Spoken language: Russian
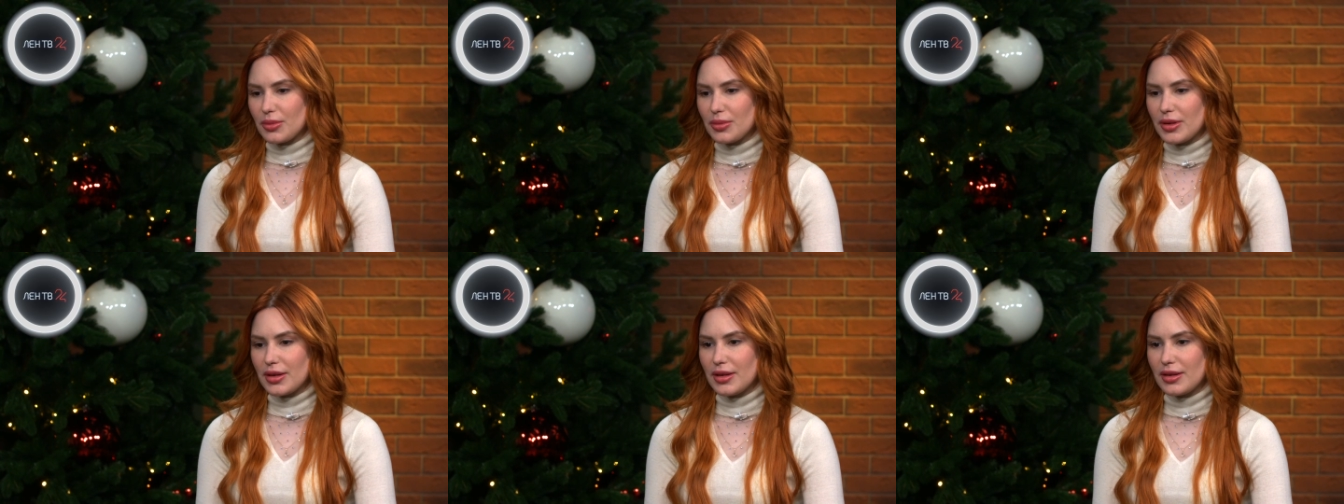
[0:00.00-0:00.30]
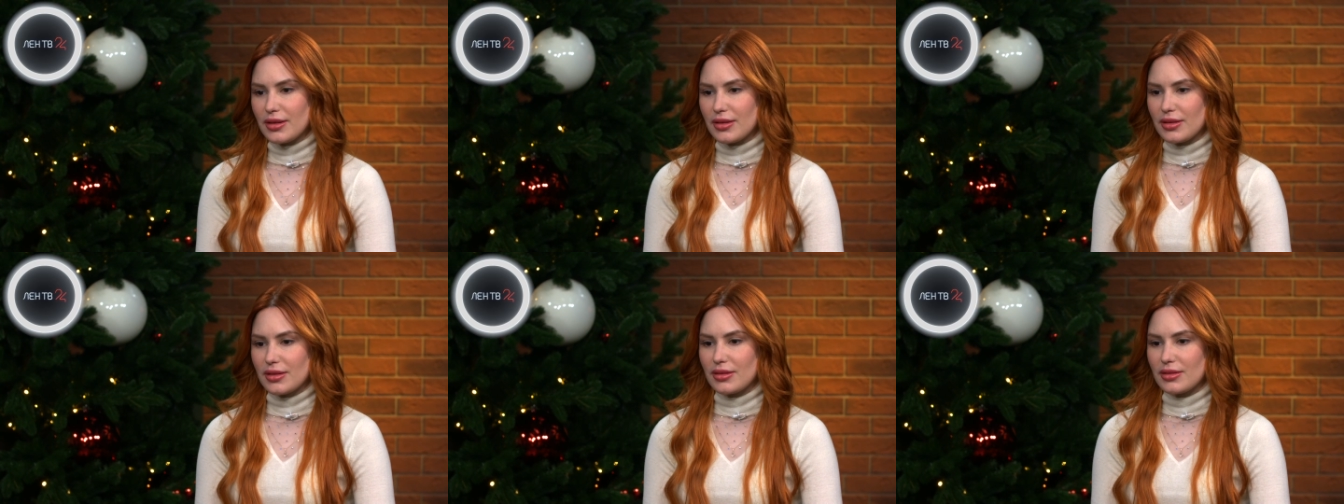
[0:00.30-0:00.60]

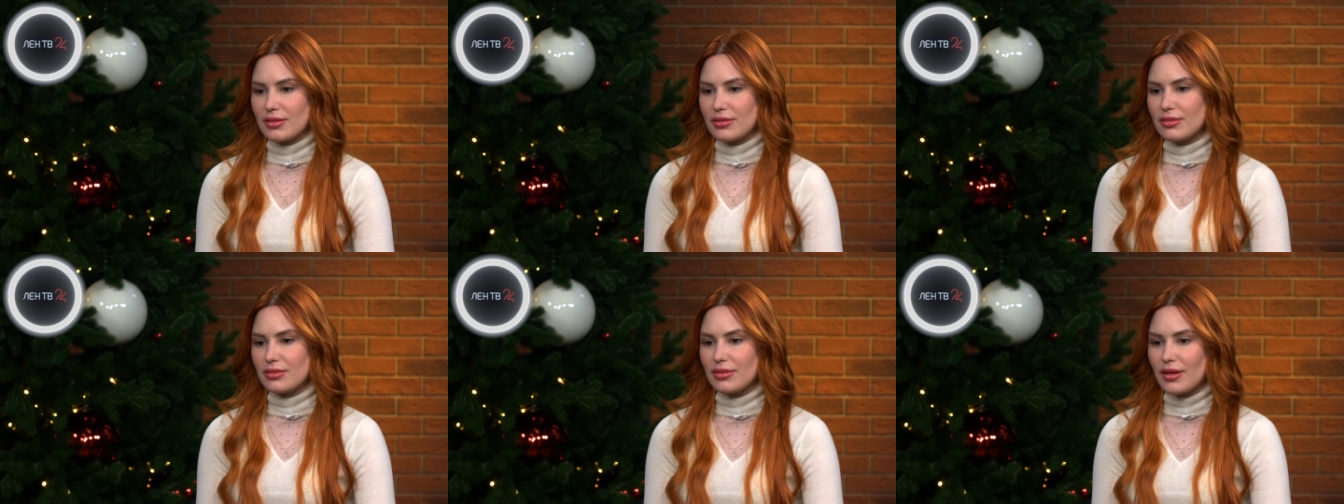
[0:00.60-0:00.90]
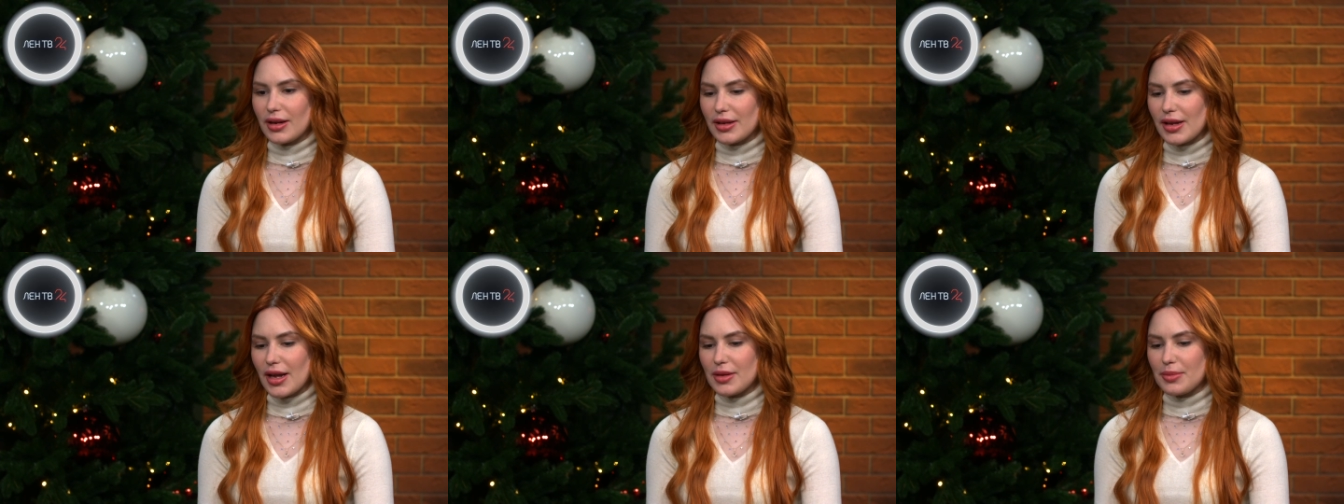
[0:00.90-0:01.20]
были
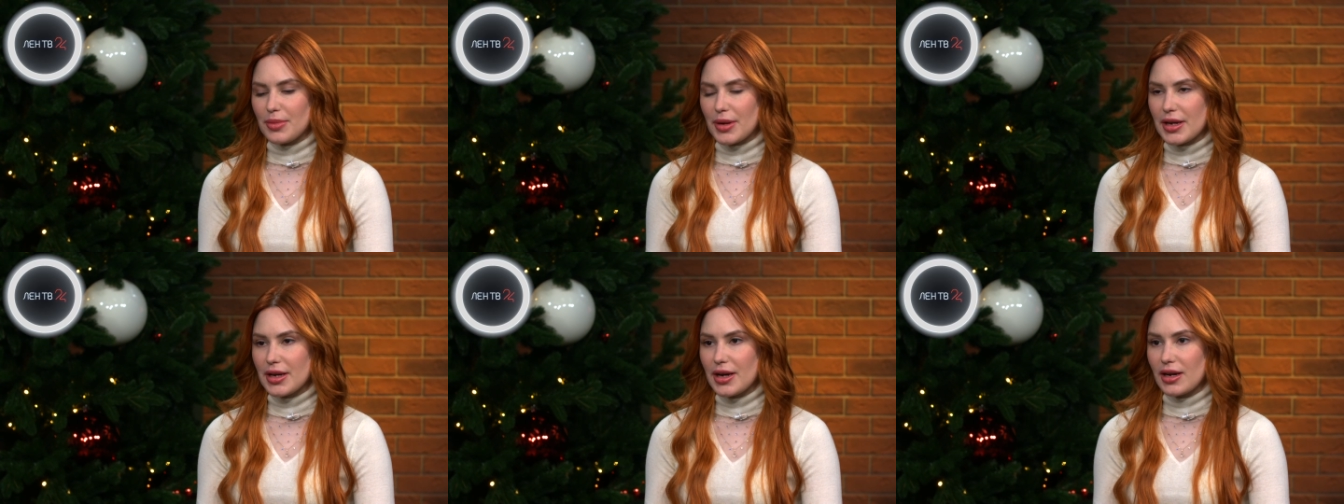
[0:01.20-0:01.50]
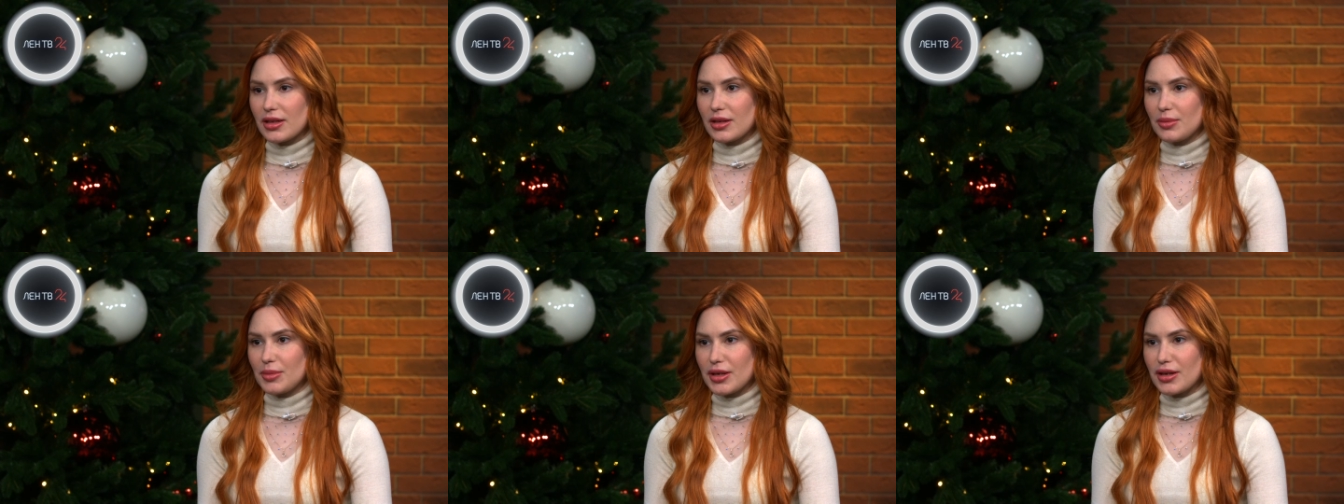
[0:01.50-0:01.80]

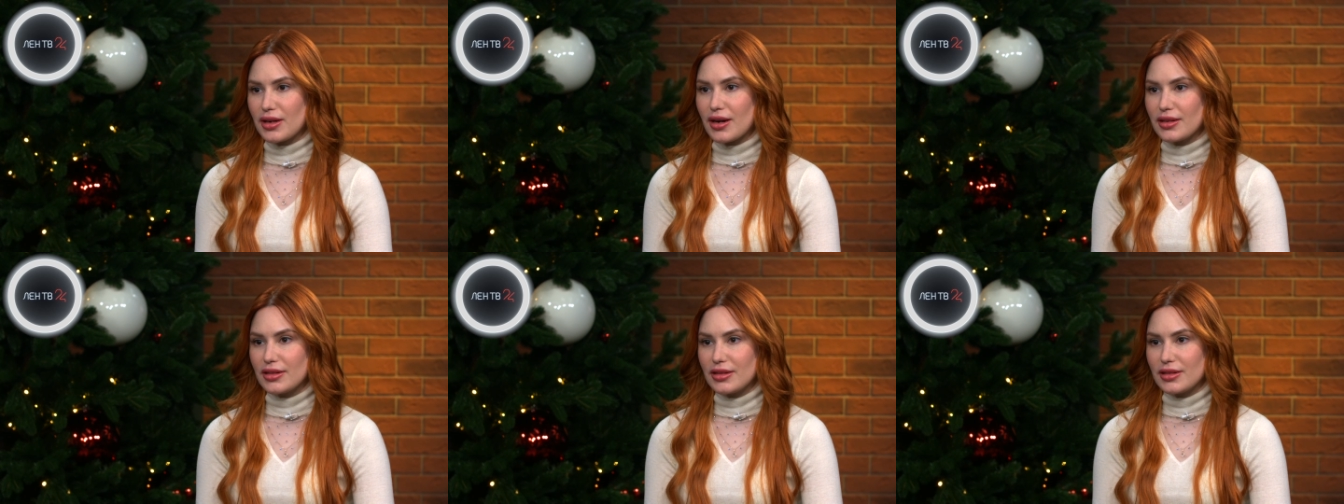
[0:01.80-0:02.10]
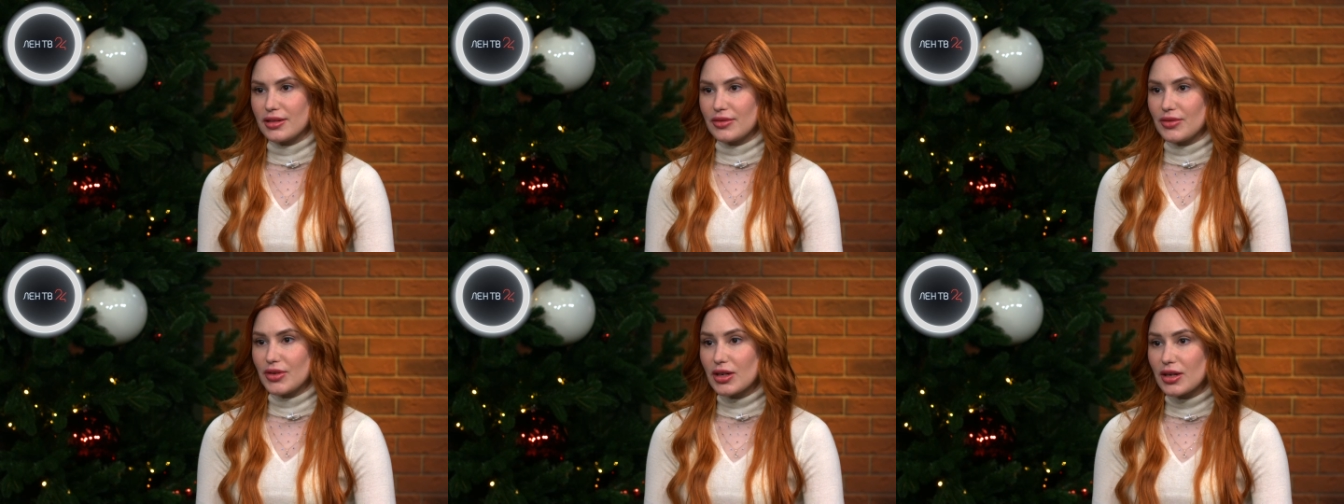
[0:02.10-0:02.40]
онлайн-проекты, мы
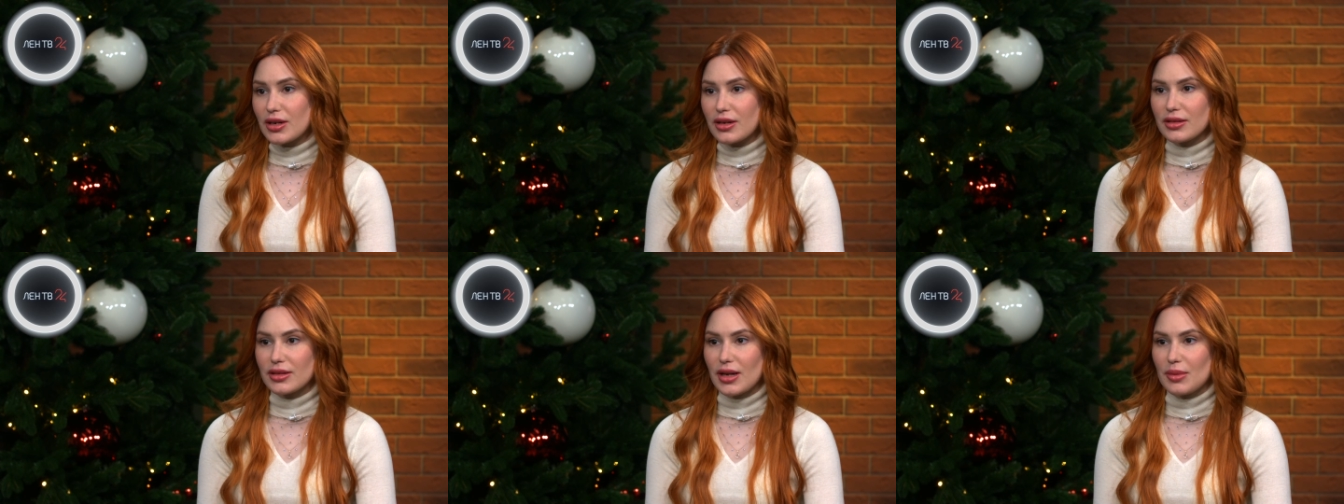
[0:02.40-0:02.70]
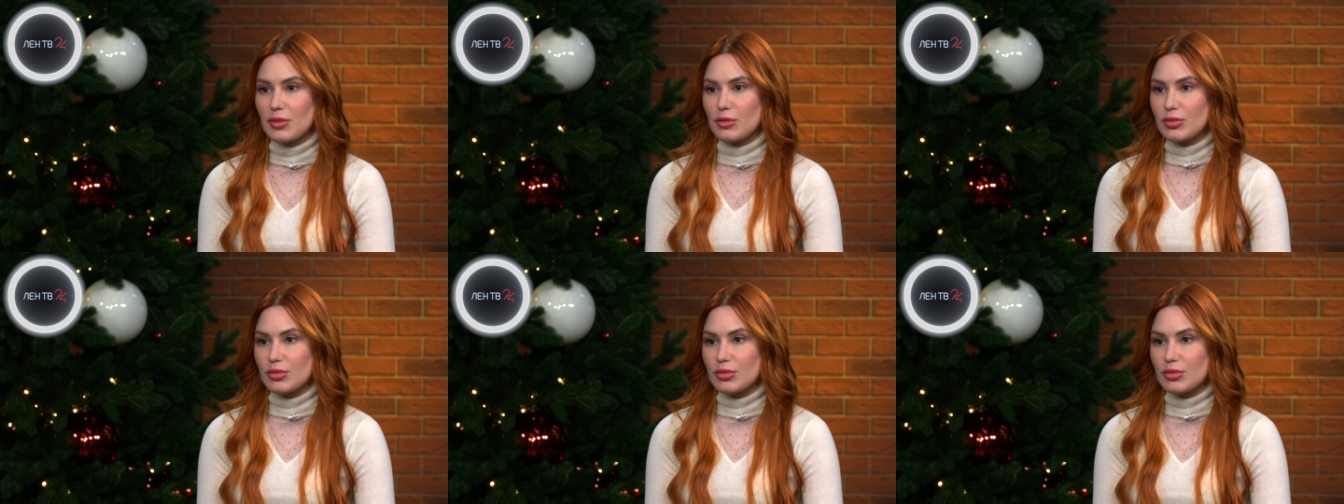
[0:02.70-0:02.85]
играли в игры, там мы